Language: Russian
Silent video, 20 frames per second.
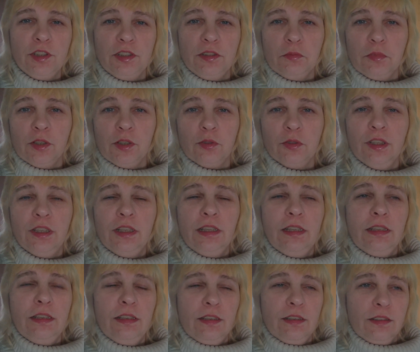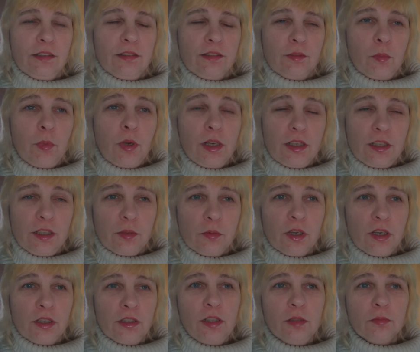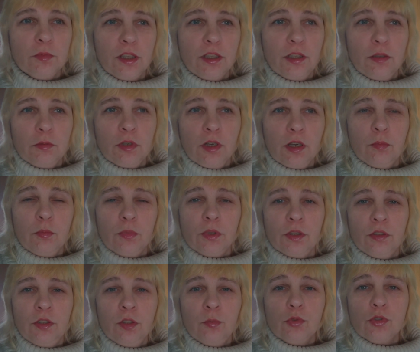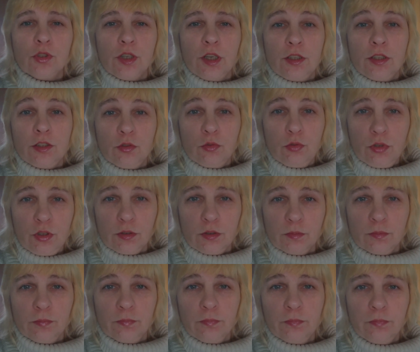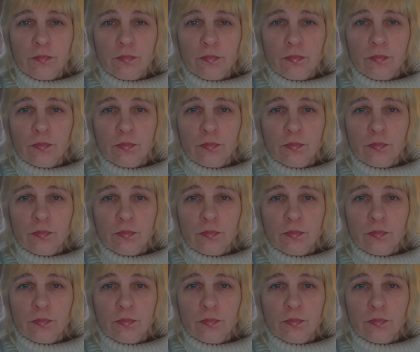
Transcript: сливки снимают. Маленьким каналам, таким как мы, не пускайте руки.